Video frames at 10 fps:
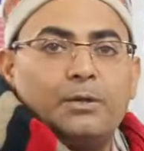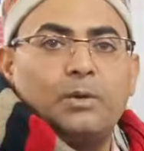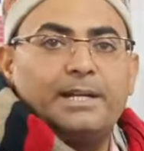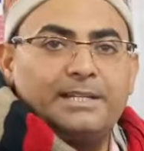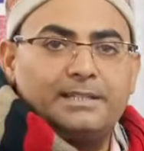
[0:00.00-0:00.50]
बाई
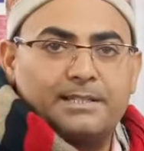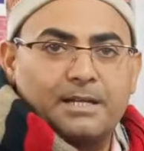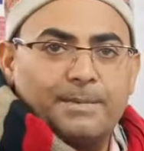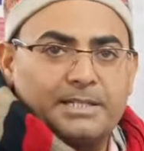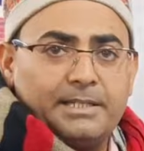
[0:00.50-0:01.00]
ट्वेंटी इंच
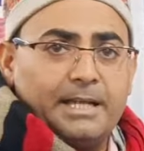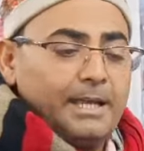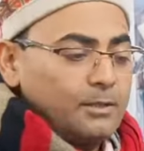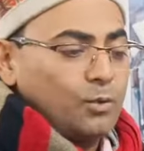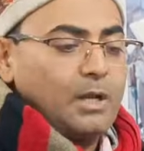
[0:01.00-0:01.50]
का मशीन
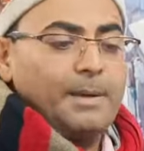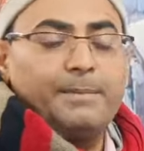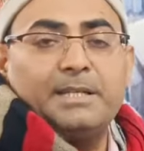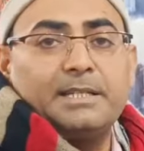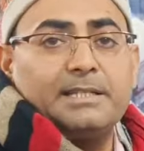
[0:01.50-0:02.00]
है सोलह
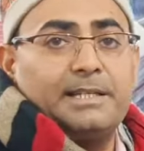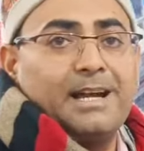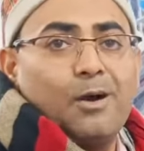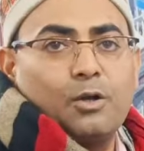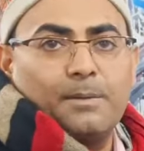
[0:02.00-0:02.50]
बाई बीस इंची
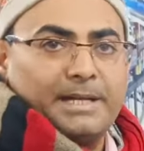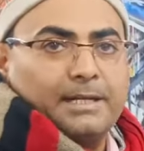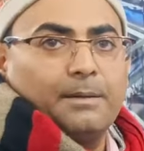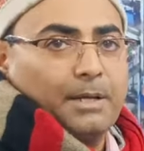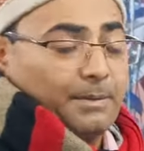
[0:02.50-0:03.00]
का
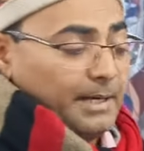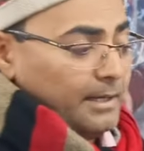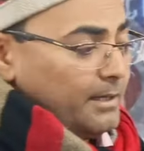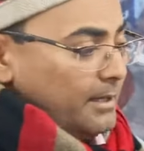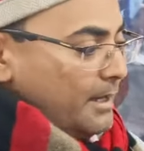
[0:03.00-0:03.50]
ऑटोमेटिक डबल
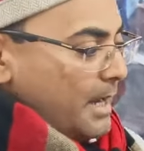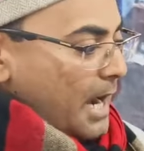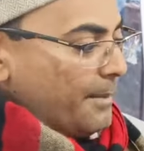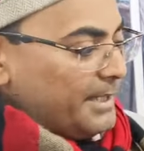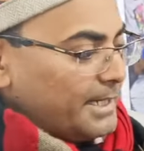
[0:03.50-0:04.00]
बेड
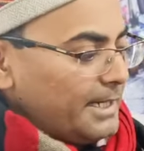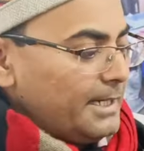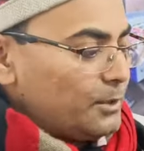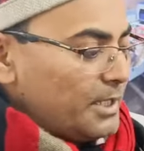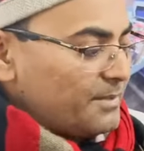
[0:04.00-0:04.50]
आप
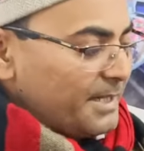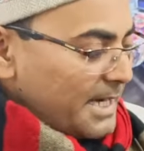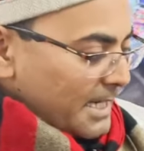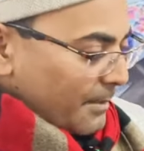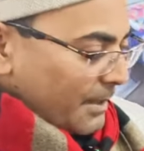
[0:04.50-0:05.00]
देखेंगे तो इसमें
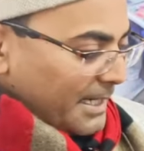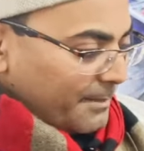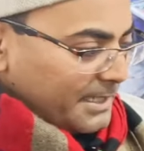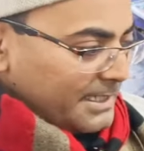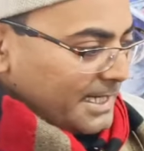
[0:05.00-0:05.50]
क्या डबल
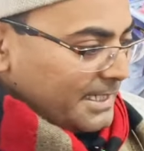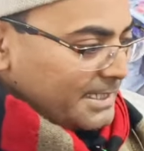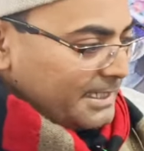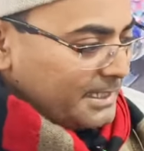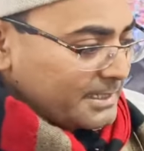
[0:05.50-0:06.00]
बेड हमने दिया
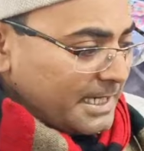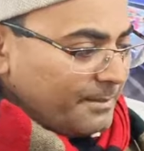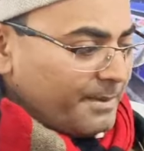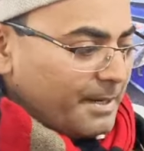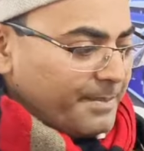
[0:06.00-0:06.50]
जैसे इधर साइड
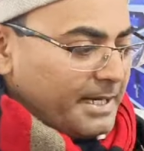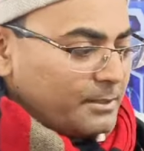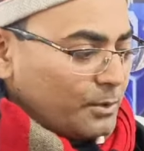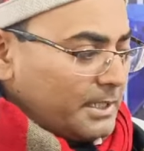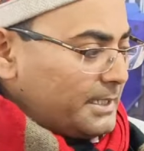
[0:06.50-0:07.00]
में हमारा
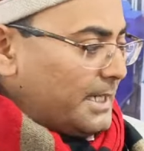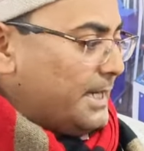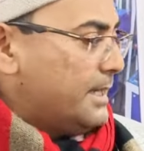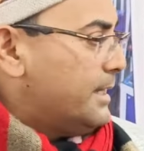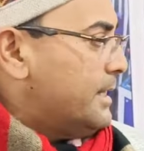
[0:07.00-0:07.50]
प्रेस हो जाता है
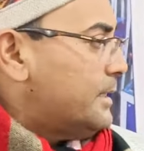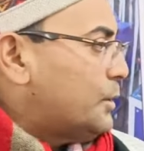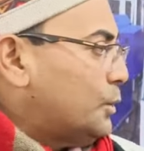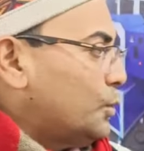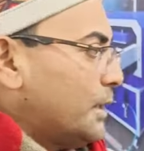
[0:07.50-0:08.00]

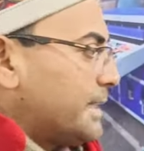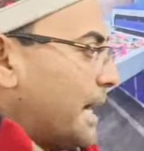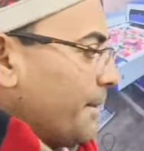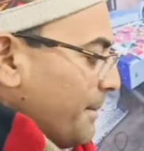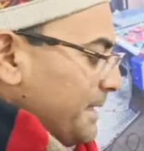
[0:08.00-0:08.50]
तो दूसरी
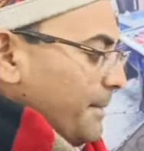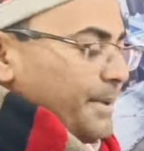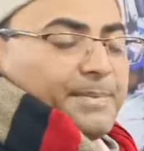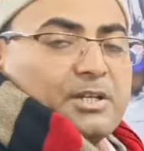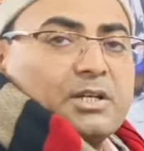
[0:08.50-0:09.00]
साइड में हम
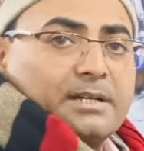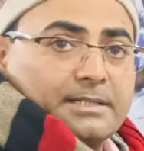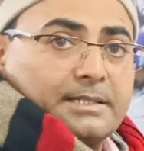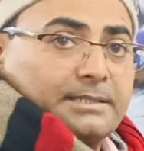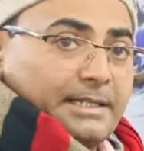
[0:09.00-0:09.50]
प्रिपरेशन
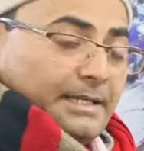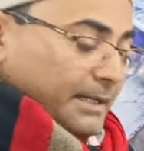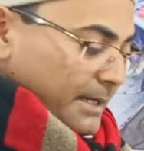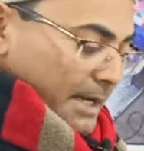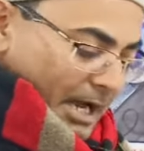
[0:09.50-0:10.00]
कर सकते
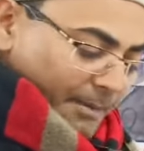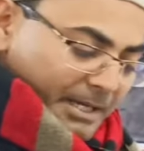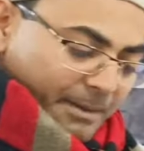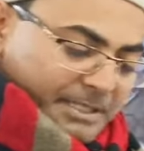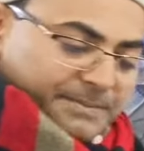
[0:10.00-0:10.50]
हैं
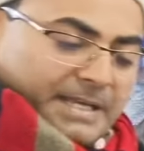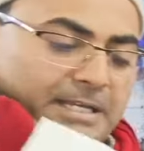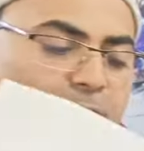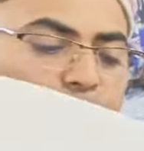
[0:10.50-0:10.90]
अभी हम इस पे एक